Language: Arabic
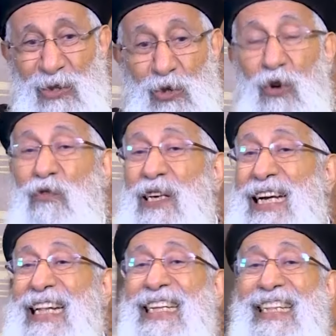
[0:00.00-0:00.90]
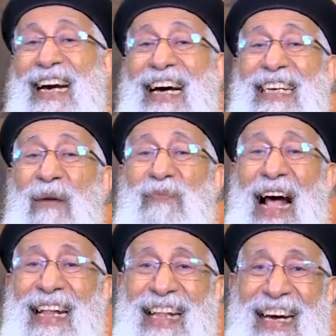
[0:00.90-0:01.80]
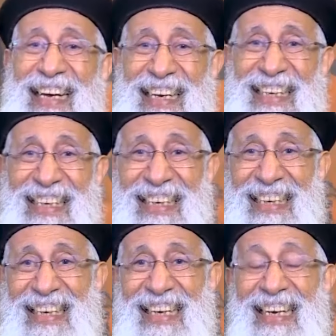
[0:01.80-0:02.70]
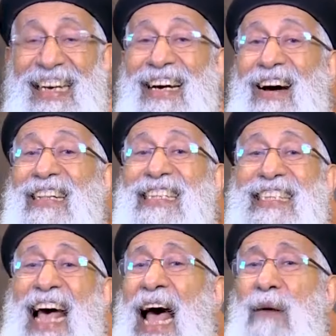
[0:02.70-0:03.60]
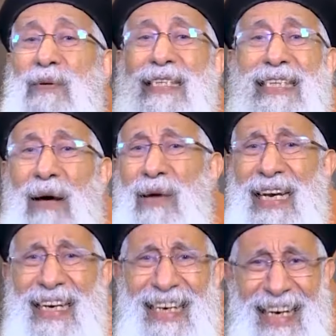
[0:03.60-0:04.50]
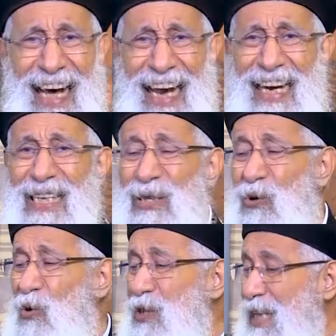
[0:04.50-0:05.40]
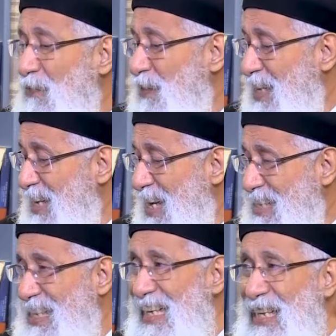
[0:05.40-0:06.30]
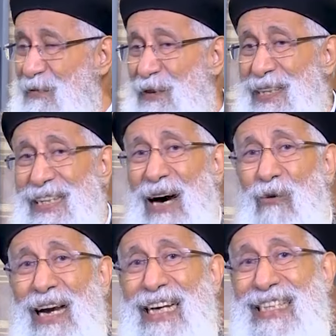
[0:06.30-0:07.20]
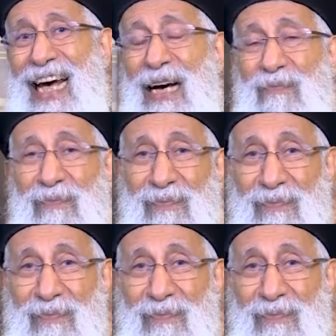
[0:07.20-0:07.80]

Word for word: شوف الكاتدرائية بتاعتك لقد ذهب الزمن الذي قلت فيه ليس لي فضة ولا ذهب